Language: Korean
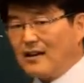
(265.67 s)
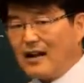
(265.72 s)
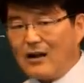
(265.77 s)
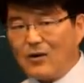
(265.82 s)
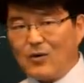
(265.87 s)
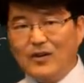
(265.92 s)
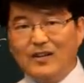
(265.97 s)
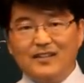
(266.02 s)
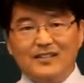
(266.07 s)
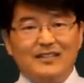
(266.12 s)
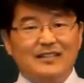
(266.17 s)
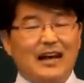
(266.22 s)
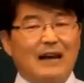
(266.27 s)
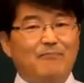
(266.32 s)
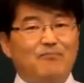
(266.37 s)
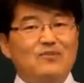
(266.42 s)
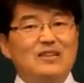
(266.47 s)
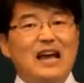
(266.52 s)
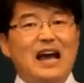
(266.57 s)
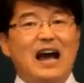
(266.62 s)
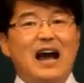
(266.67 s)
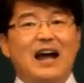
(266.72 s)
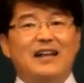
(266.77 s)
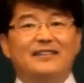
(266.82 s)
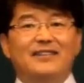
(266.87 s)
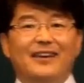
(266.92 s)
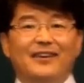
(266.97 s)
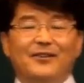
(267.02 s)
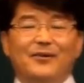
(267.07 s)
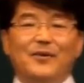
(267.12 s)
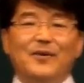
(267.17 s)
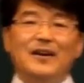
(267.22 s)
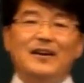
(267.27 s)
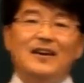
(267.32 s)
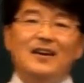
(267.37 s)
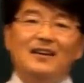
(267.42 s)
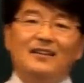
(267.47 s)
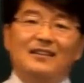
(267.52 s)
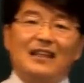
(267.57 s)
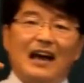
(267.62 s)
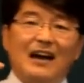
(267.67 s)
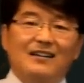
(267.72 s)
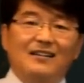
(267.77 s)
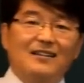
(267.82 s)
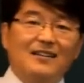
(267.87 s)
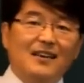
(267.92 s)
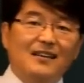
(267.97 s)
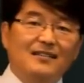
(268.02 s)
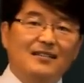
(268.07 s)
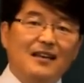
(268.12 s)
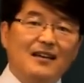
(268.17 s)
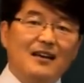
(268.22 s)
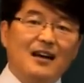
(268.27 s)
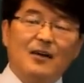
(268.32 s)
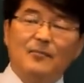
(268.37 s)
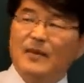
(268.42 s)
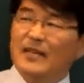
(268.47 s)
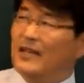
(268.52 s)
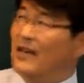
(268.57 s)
갖고 있는 것이 나뿐이 아니에요. 다르게 생각하면